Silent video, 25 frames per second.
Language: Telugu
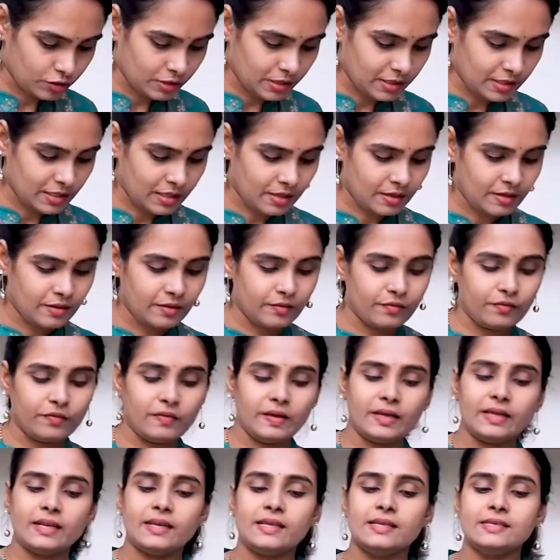చూడండి
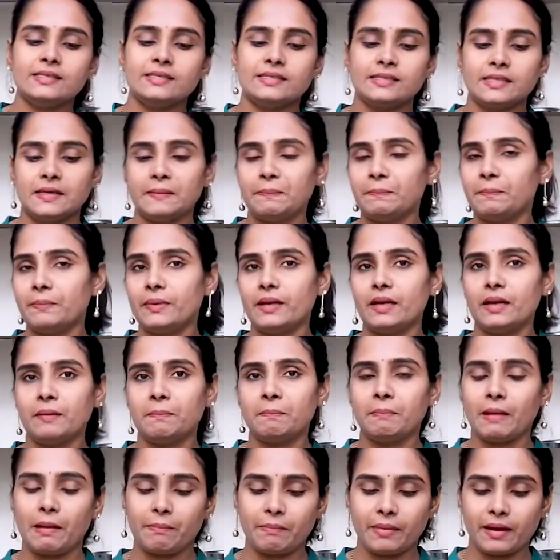వెరీ సింపుల్
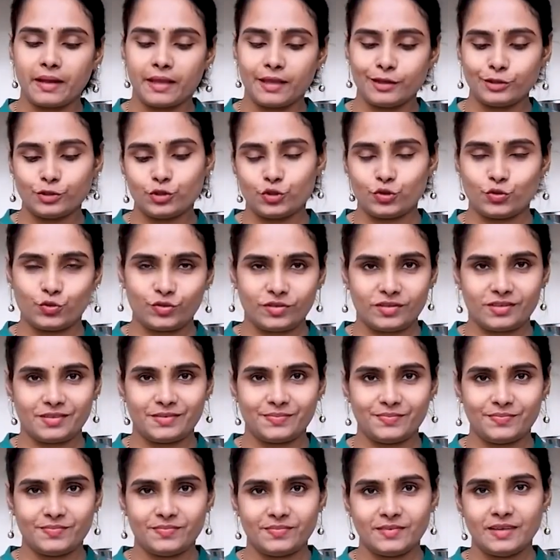పపాయ జ్యూస్
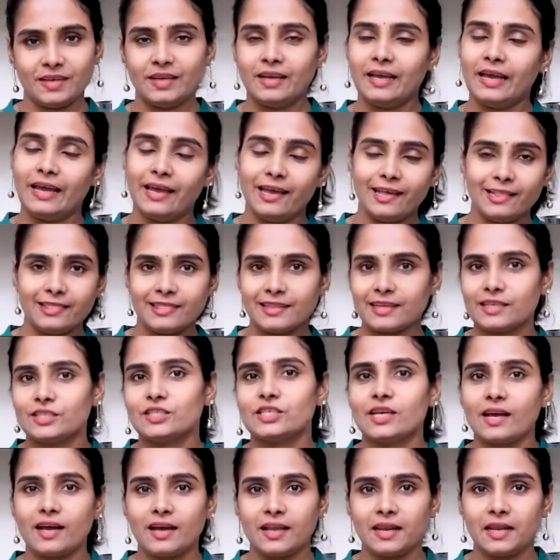
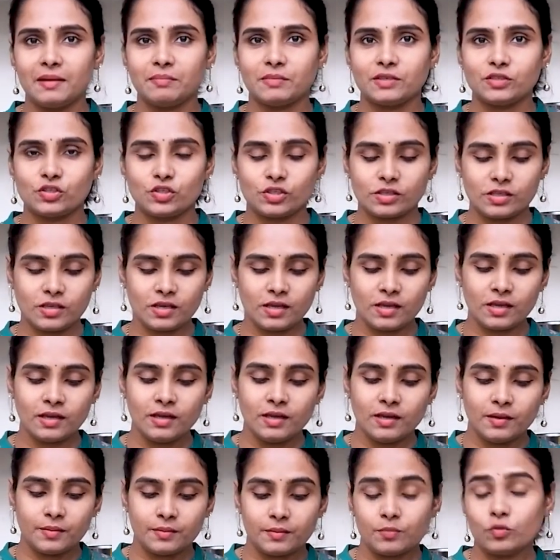హెల్త్కి చాలా మంచిది
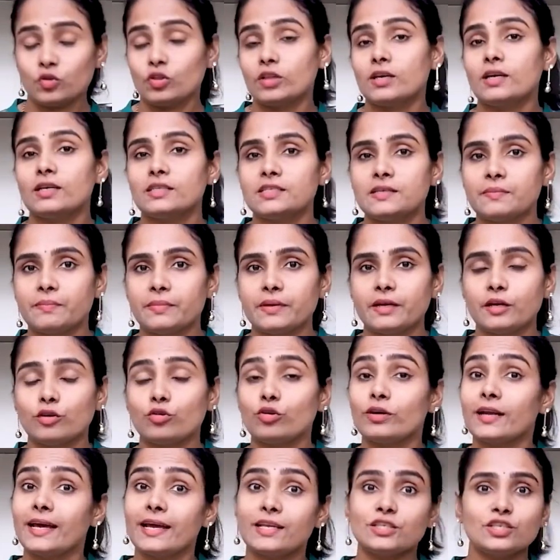ముందుగా
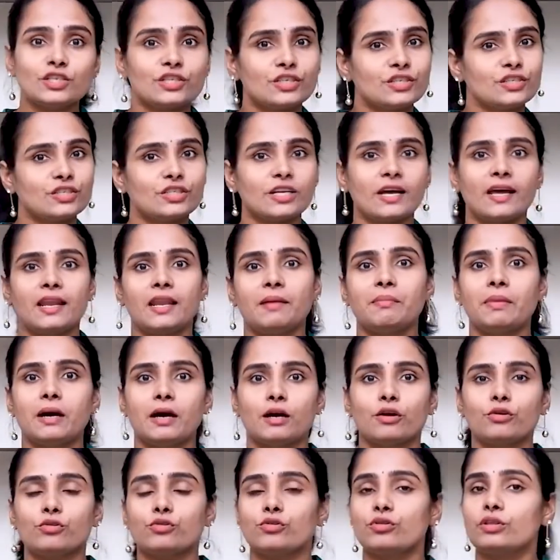చెప్పినట్టు డైజెషన్ చాలా
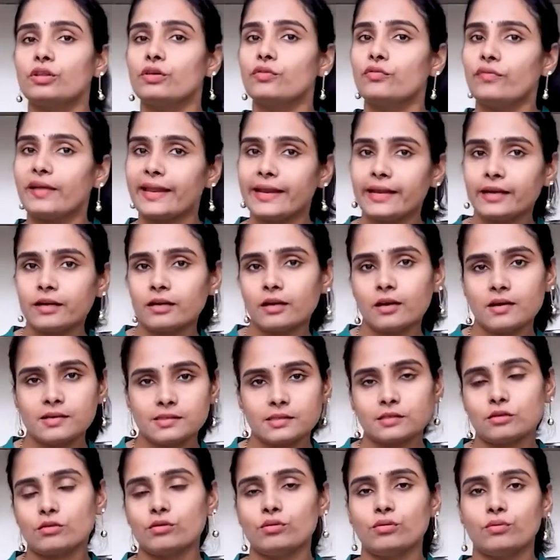బాగవుతుంది వెయిట్
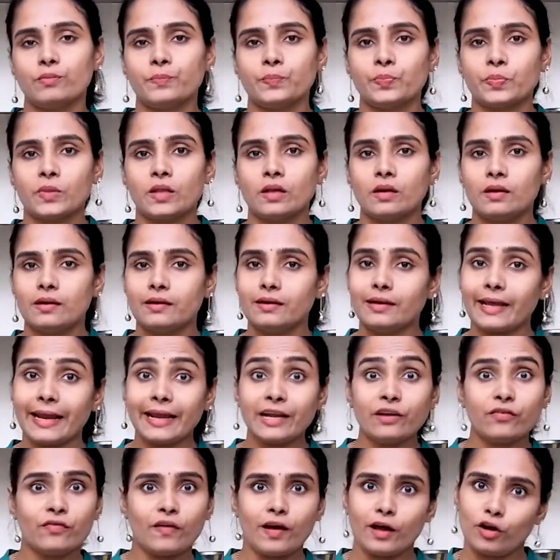లాస్లో
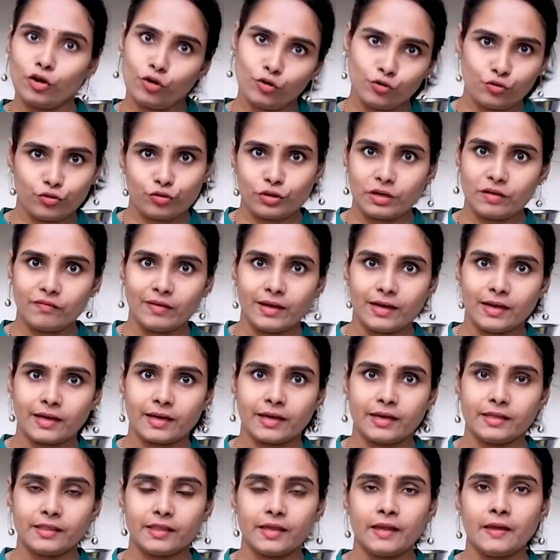డైట్ ఫాలో అవుతున్న
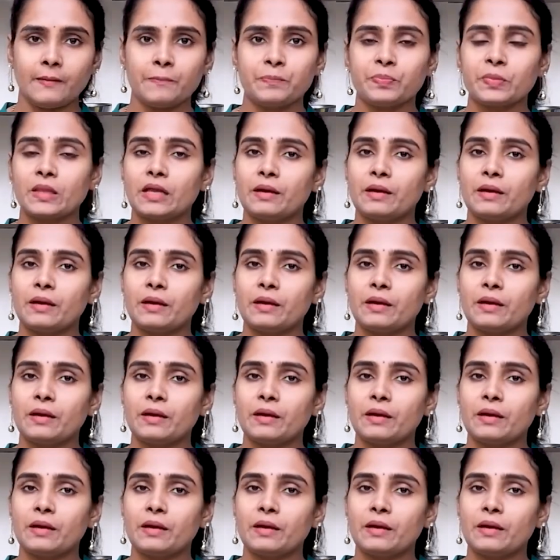వాళ్ళకైతే